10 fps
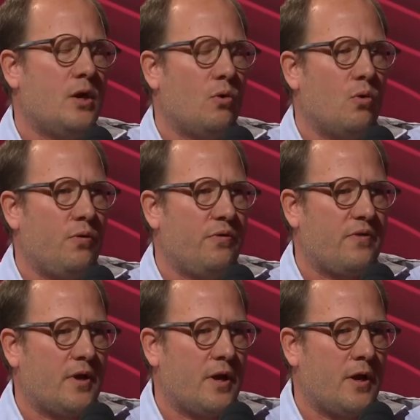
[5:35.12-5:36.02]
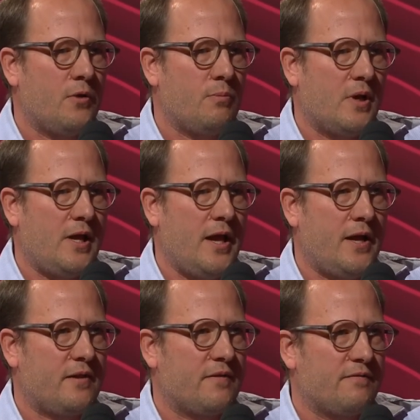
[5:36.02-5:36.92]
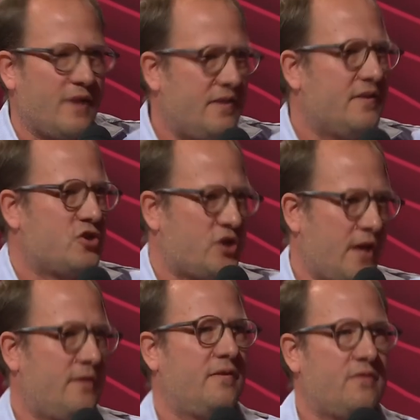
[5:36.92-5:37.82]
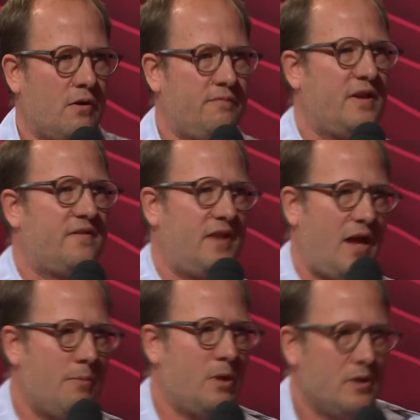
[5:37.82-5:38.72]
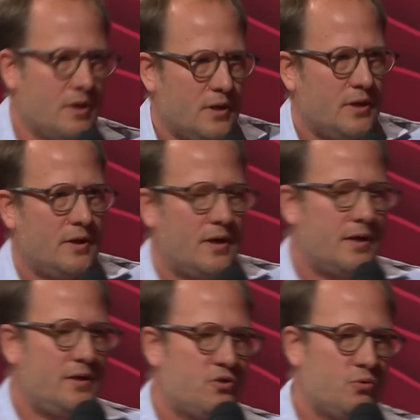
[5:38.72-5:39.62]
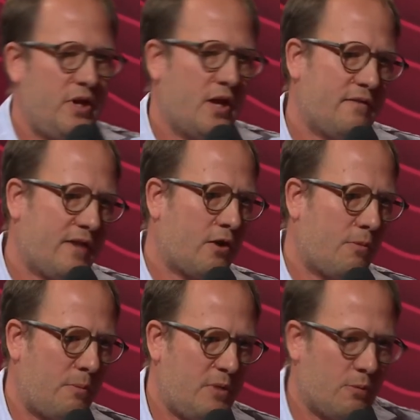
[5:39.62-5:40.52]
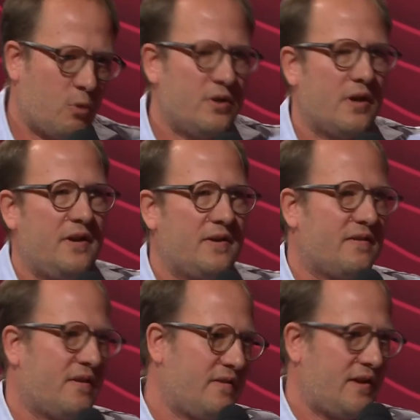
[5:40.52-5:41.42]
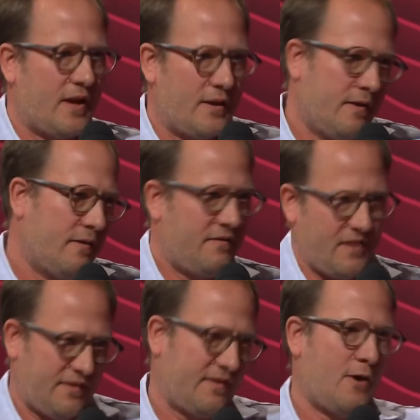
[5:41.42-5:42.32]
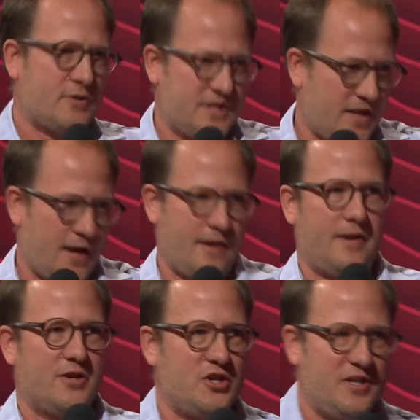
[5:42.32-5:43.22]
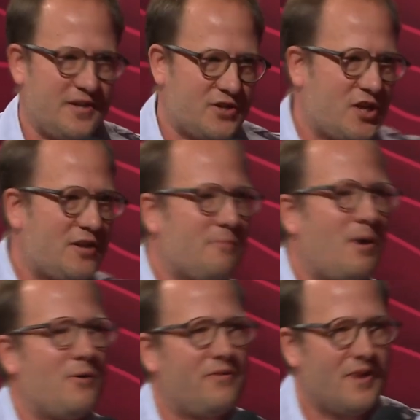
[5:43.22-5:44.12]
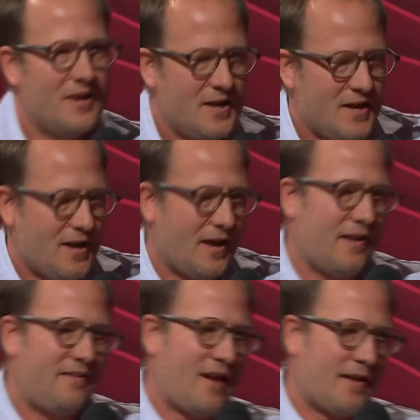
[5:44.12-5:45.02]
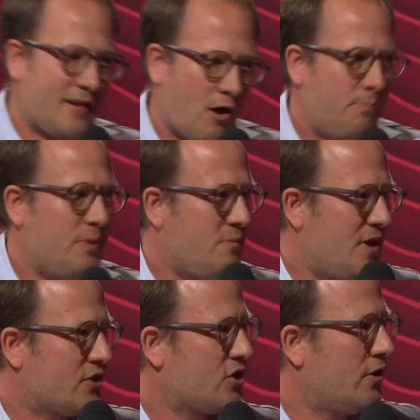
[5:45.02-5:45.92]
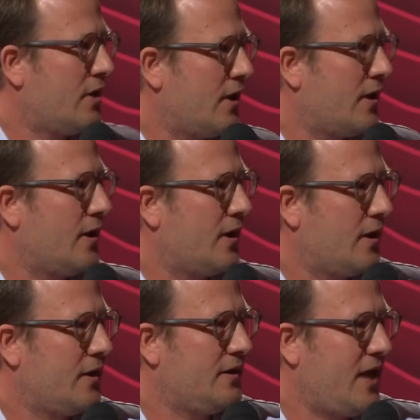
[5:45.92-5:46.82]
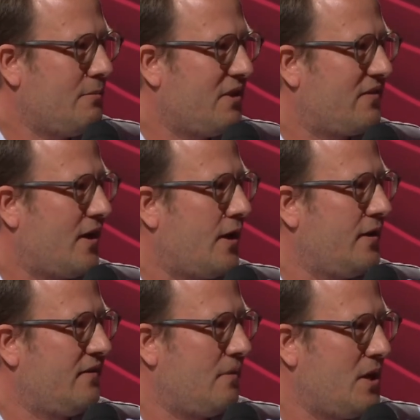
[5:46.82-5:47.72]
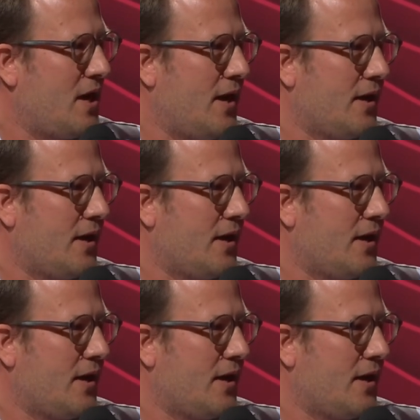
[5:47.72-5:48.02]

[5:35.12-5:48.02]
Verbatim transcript: und äh, überlegt, welche Städte sollen wir jetzt nehmen. Äh, die Studierenden waren auch bei mir im Unterricht, das heißt, die kennen 6000 Jahre Geschichte des Städtebaus. Oh. Äh, sie hatten auch mit mir schon äh, ein Game Design Seminar